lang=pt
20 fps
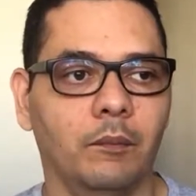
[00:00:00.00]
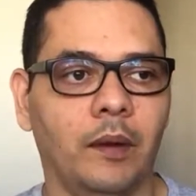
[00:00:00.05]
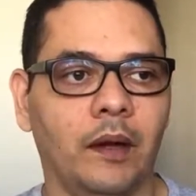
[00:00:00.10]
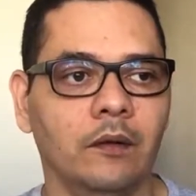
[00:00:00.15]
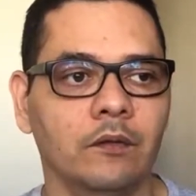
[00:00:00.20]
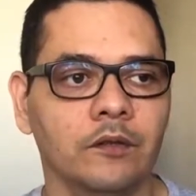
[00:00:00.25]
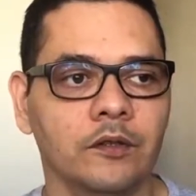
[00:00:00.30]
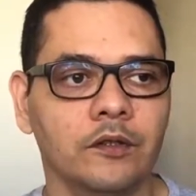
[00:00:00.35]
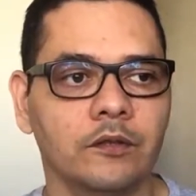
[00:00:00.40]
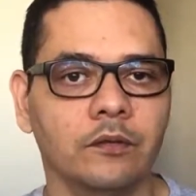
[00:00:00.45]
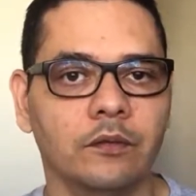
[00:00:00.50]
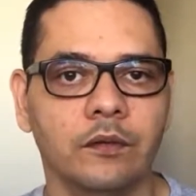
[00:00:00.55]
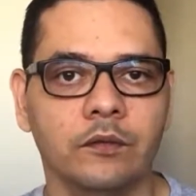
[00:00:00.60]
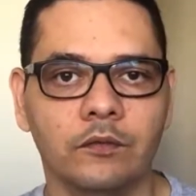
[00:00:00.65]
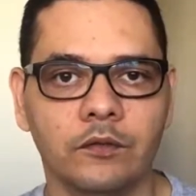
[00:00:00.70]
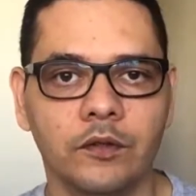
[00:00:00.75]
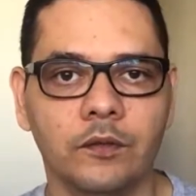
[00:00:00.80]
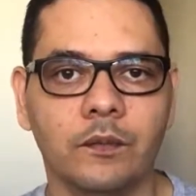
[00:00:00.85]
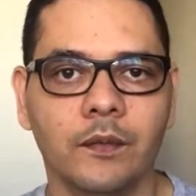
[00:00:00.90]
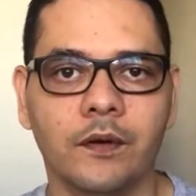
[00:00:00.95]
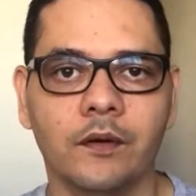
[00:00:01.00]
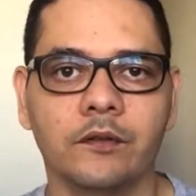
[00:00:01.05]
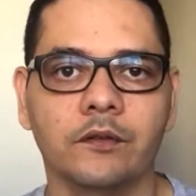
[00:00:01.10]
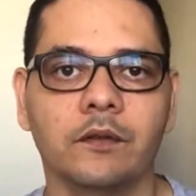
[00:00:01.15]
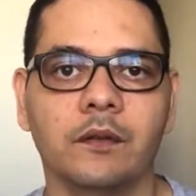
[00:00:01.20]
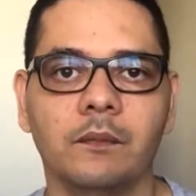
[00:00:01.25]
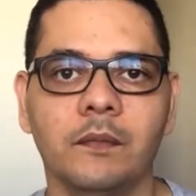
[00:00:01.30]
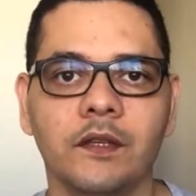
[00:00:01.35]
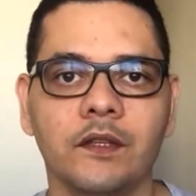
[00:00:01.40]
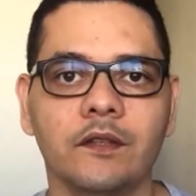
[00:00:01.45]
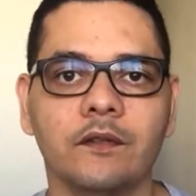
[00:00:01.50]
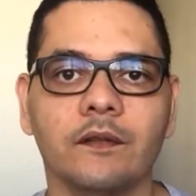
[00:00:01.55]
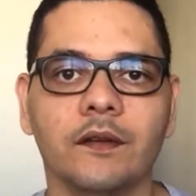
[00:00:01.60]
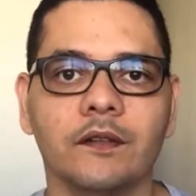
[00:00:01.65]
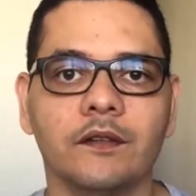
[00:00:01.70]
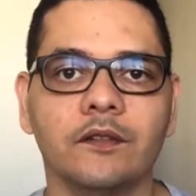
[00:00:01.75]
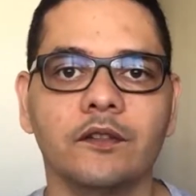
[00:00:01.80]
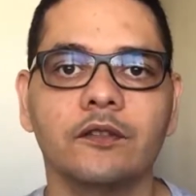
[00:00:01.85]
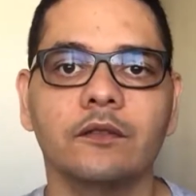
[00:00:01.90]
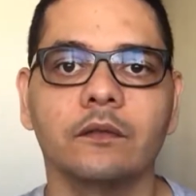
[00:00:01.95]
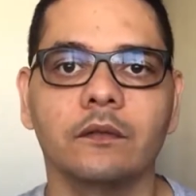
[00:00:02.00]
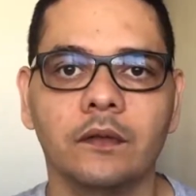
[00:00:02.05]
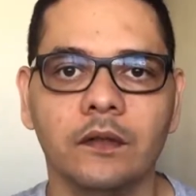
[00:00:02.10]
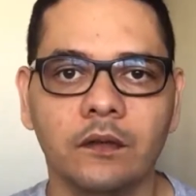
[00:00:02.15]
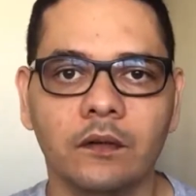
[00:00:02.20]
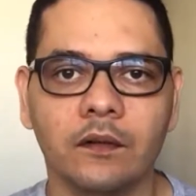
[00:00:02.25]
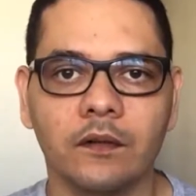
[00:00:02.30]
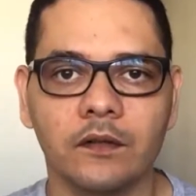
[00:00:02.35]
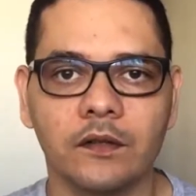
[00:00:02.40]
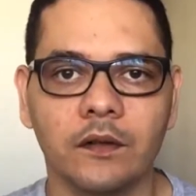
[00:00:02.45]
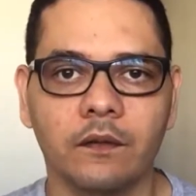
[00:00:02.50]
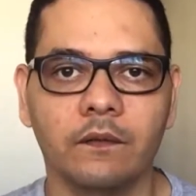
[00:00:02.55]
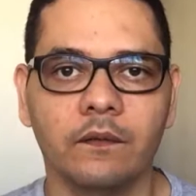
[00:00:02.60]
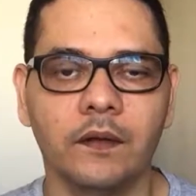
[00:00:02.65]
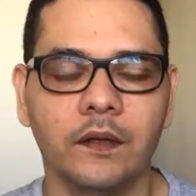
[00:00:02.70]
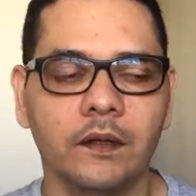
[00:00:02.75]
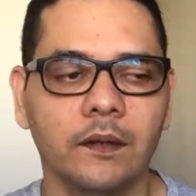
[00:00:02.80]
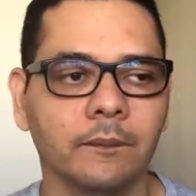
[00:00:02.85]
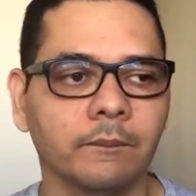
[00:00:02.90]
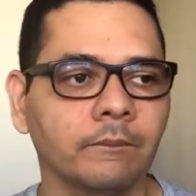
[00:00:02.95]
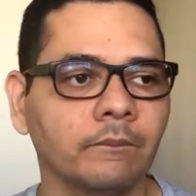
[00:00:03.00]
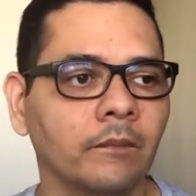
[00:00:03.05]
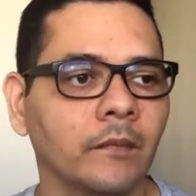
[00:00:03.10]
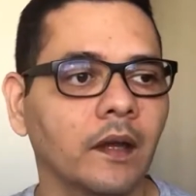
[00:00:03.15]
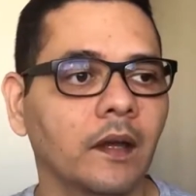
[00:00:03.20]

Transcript: Paulo instruindo Timóteo também estivesse instruindo a nossa vida,